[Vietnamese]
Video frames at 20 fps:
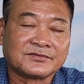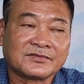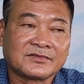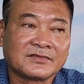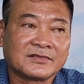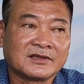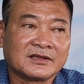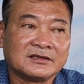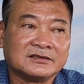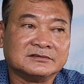
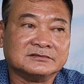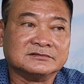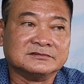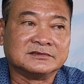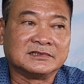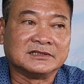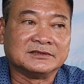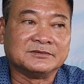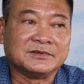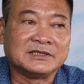yeah. Dạ.
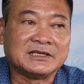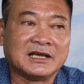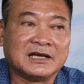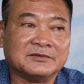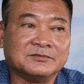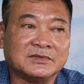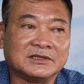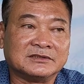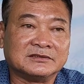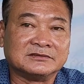thì bây
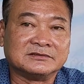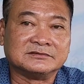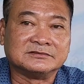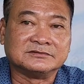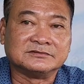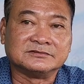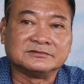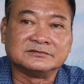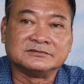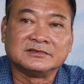giờ
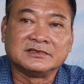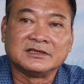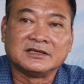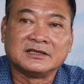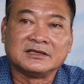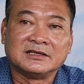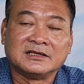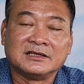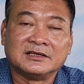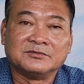mình
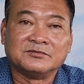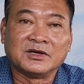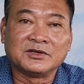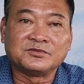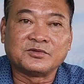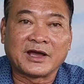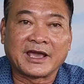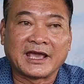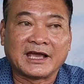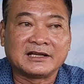mới
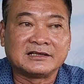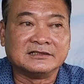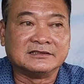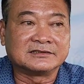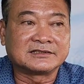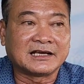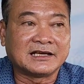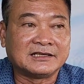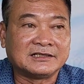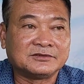khỏe
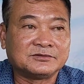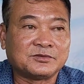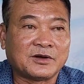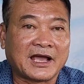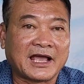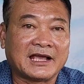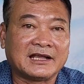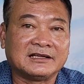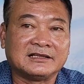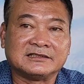được cái
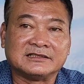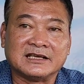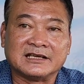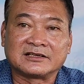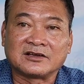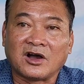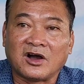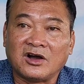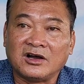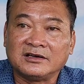khoản
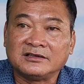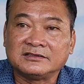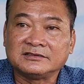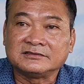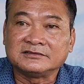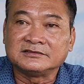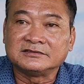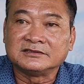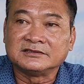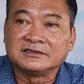về con
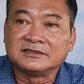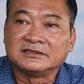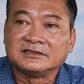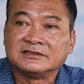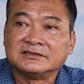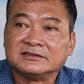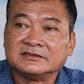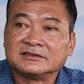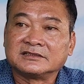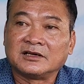yeah.
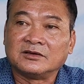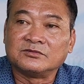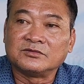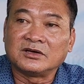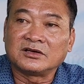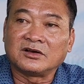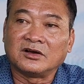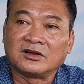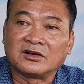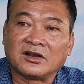Dạ. không
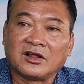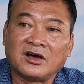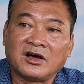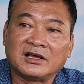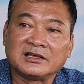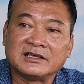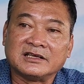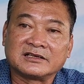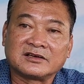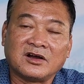có còn
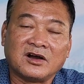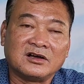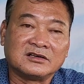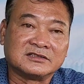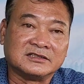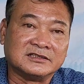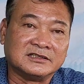lo về con